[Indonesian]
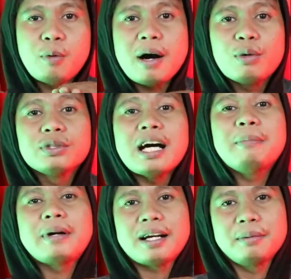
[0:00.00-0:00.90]
mau baku
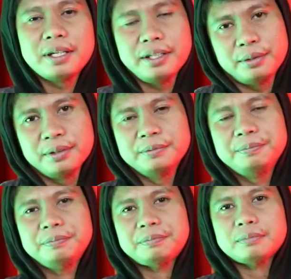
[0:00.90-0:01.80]
tabrak begitu
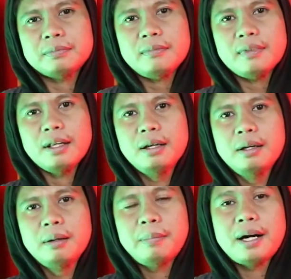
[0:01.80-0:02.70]

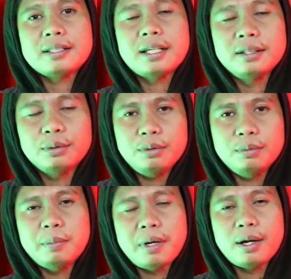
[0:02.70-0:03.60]
pada saat
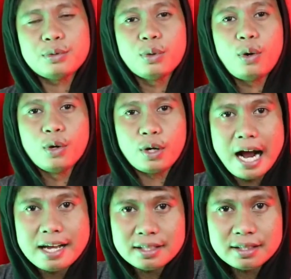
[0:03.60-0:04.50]
itu memang langsung
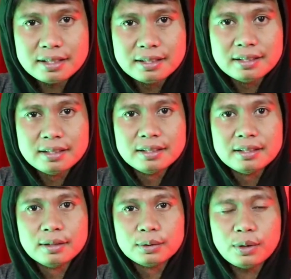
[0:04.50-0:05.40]
kondor gas.
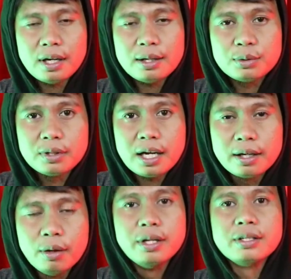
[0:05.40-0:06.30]
Orang langsung
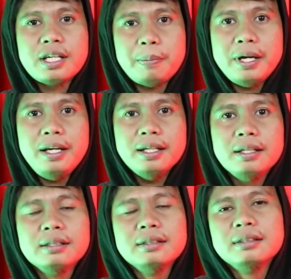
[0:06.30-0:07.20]
kaget, Uy, siapa ini?
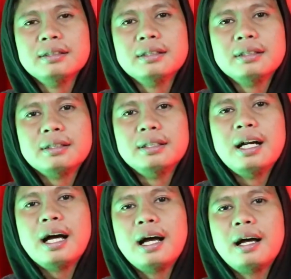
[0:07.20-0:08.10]

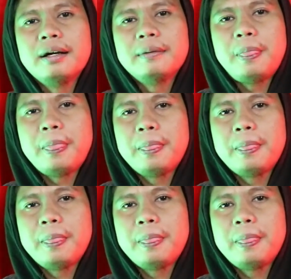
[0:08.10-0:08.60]
Nah,